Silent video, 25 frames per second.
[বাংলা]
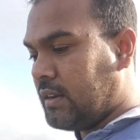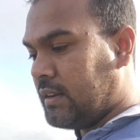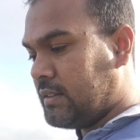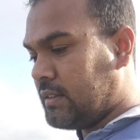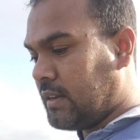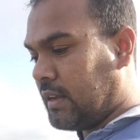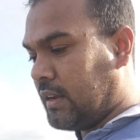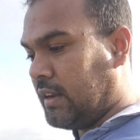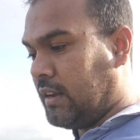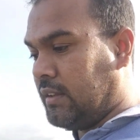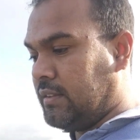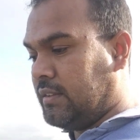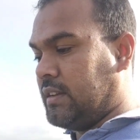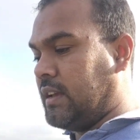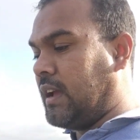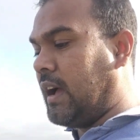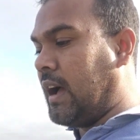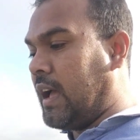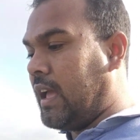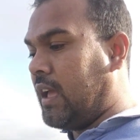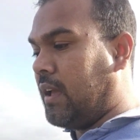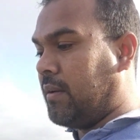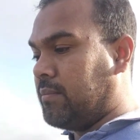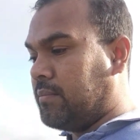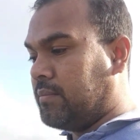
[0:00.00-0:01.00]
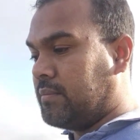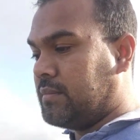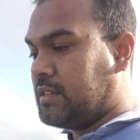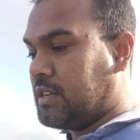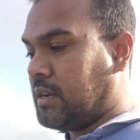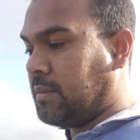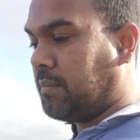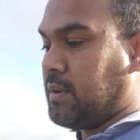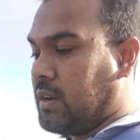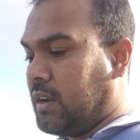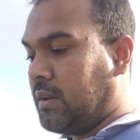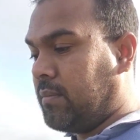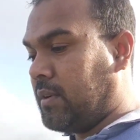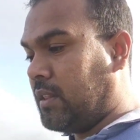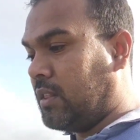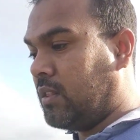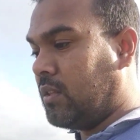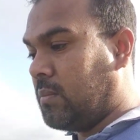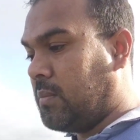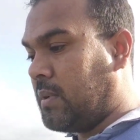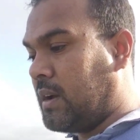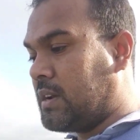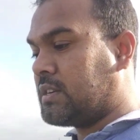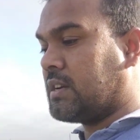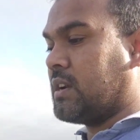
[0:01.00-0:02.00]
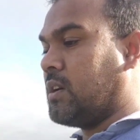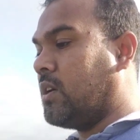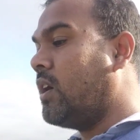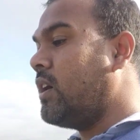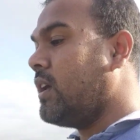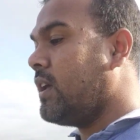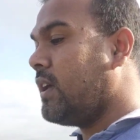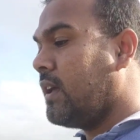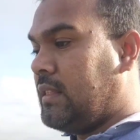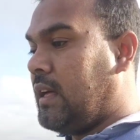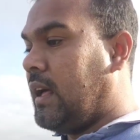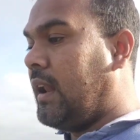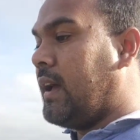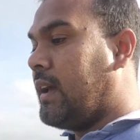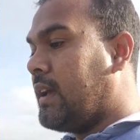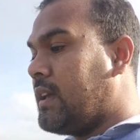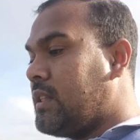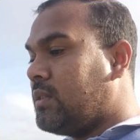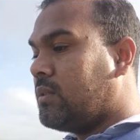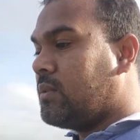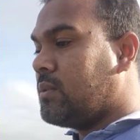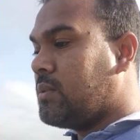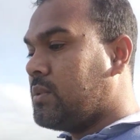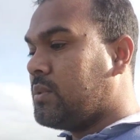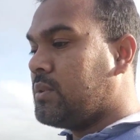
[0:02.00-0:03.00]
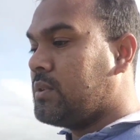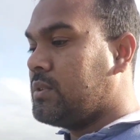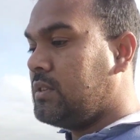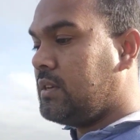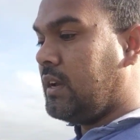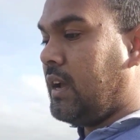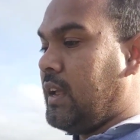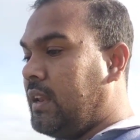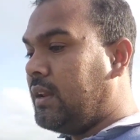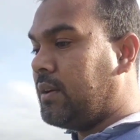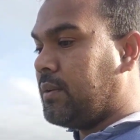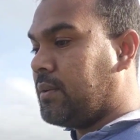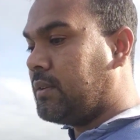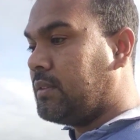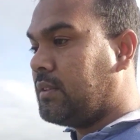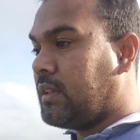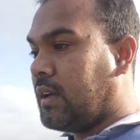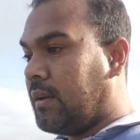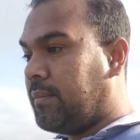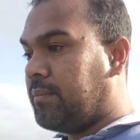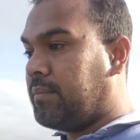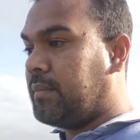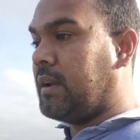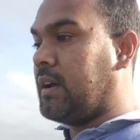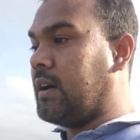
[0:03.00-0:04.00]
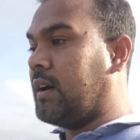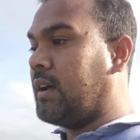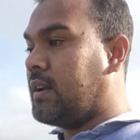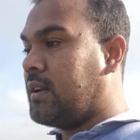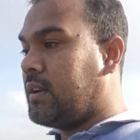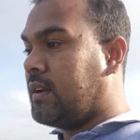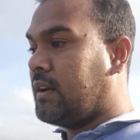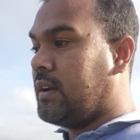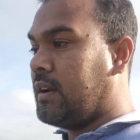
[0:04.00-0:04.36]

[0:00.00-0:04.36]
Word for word: আসলে জানেন যে আইএম জাপানের মাধ্যমে আসা হয় তারা কিন্তু চাইলেও তা আপনার